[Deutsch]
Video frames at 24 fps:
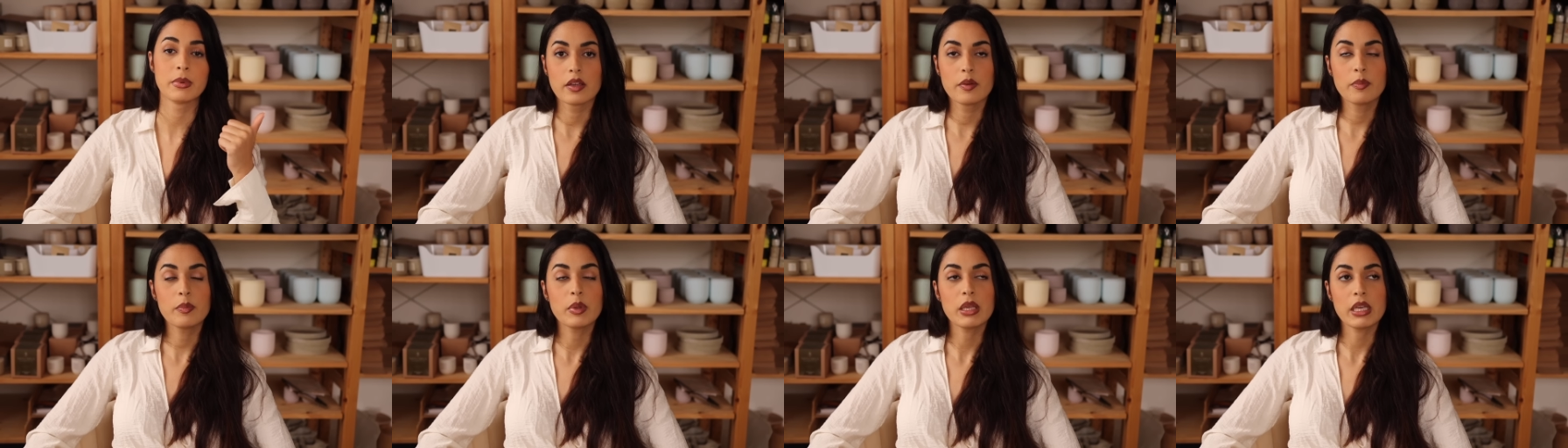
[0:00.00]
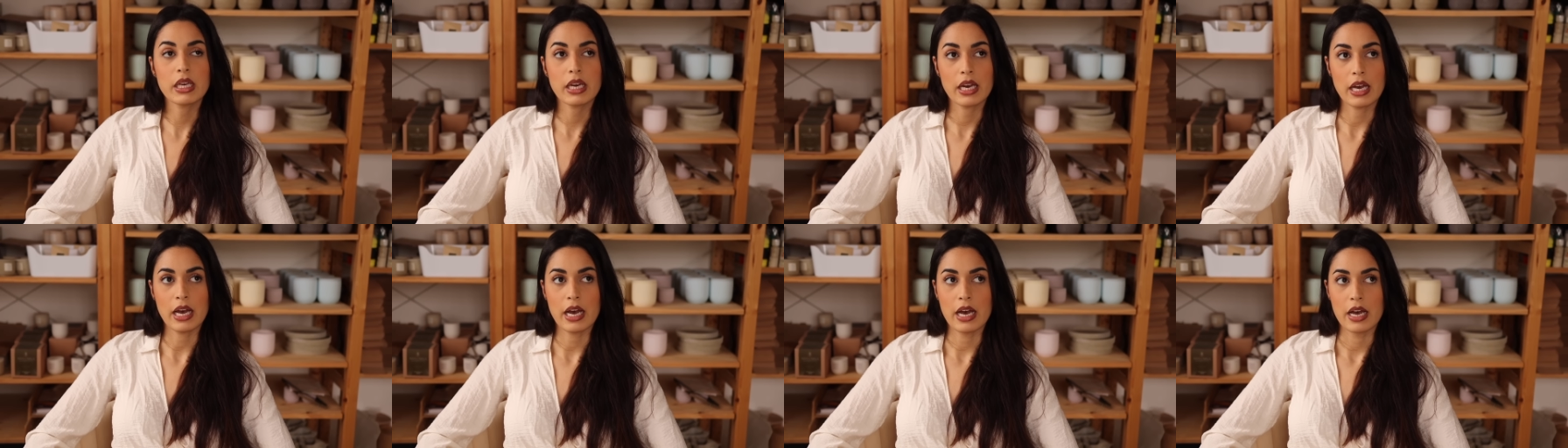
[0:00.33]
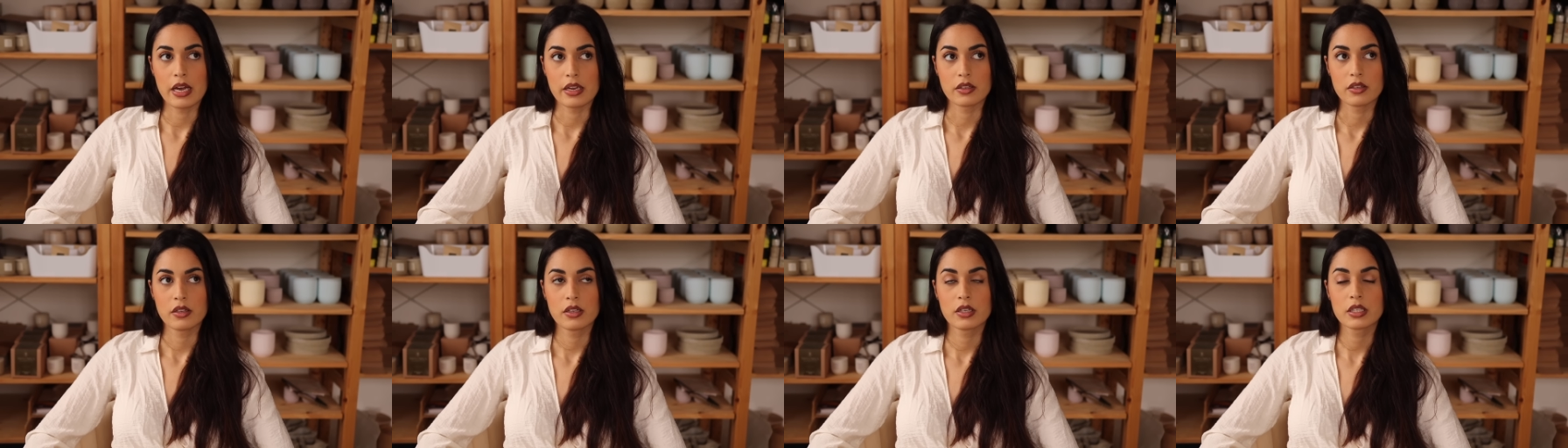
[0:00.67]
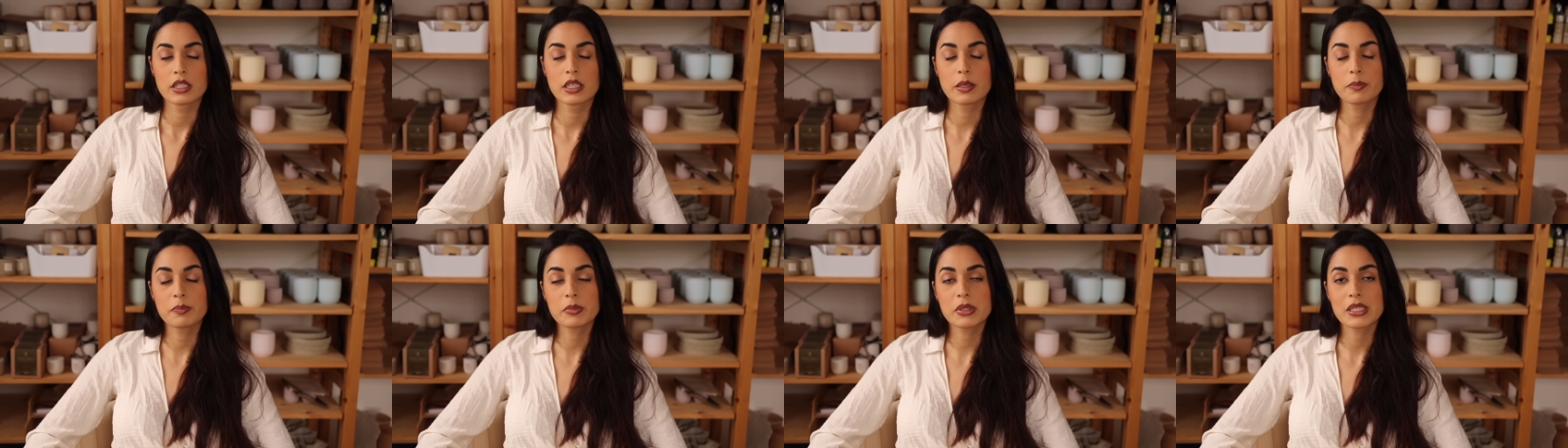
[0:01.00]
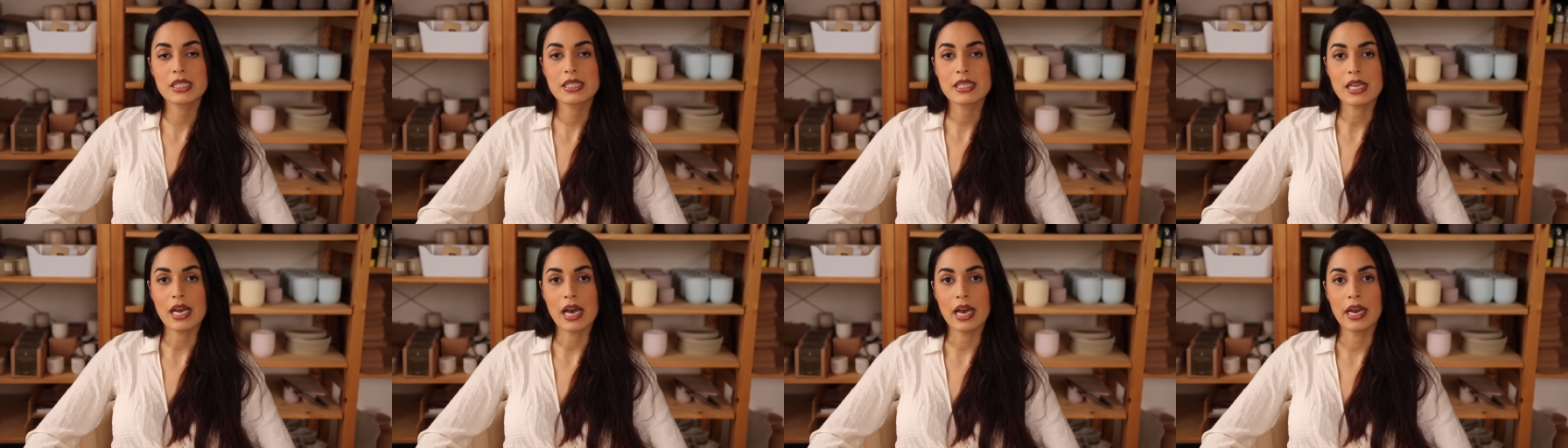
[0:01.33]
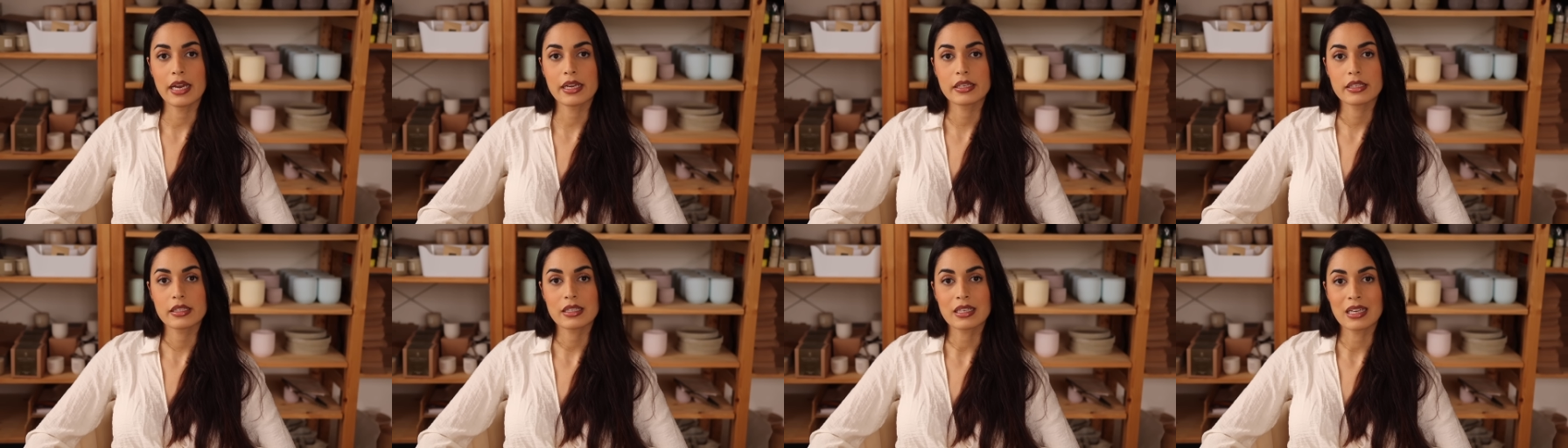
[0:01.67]
Im Iran gibt es
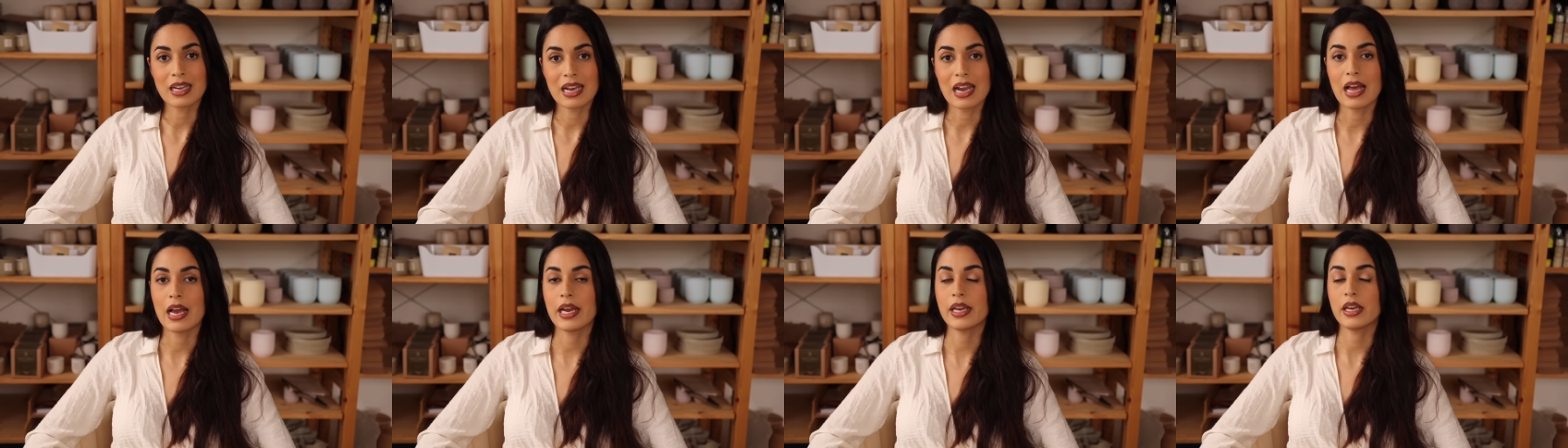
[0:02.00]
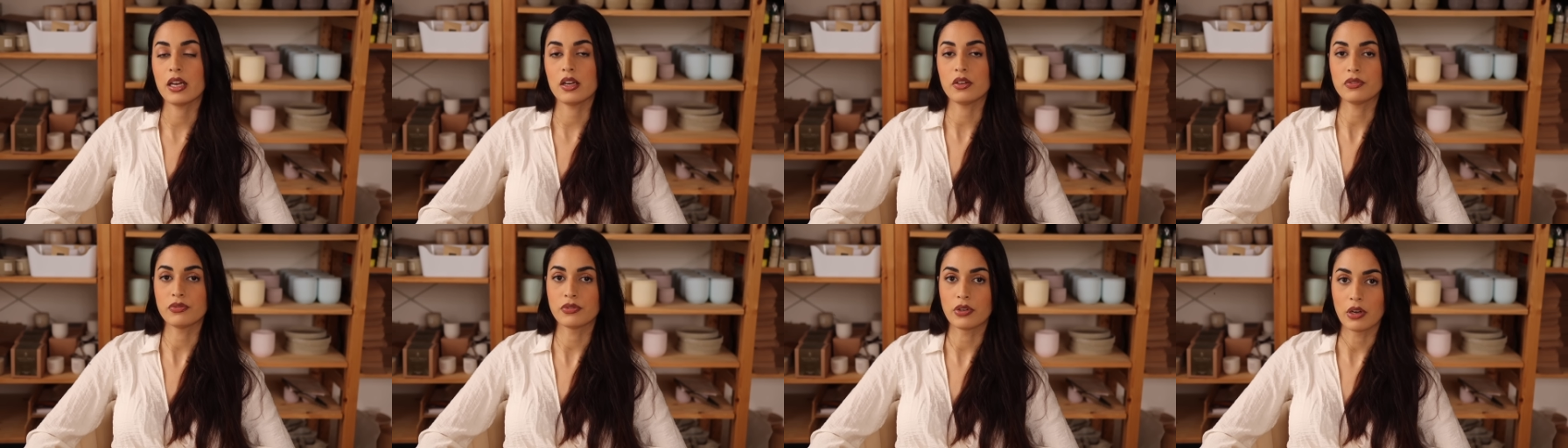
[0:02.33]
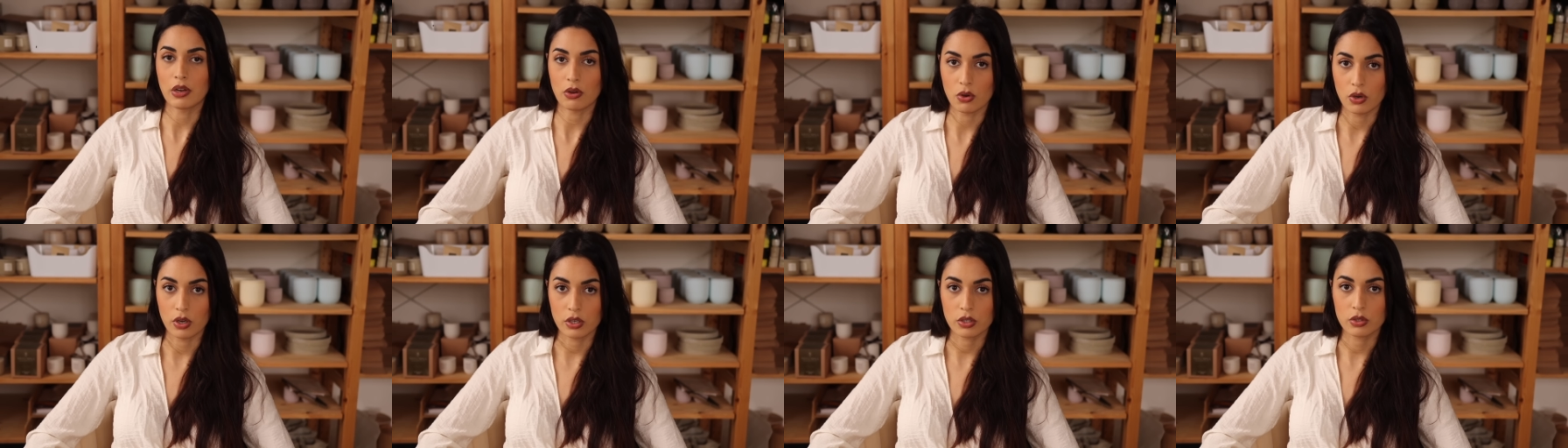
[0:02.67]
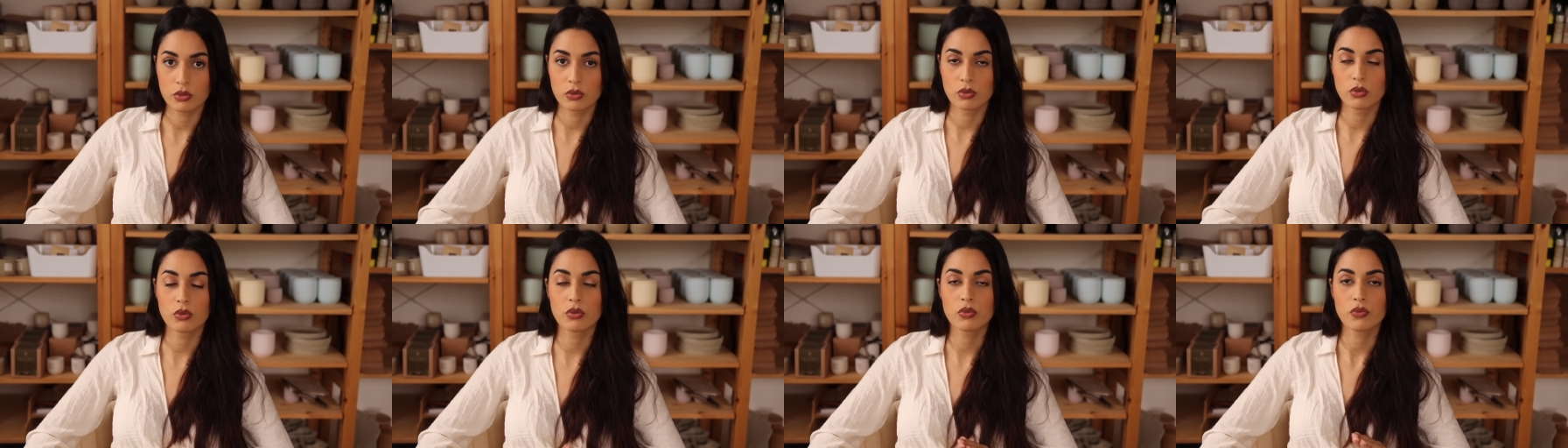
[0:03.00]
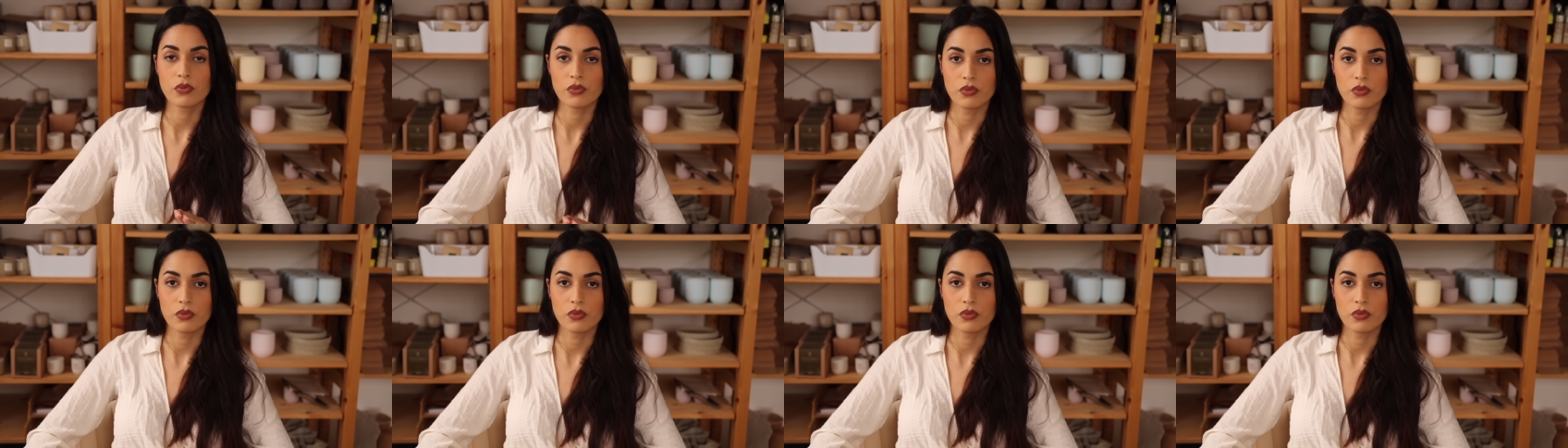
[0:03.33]
eine Kleiderverordnung,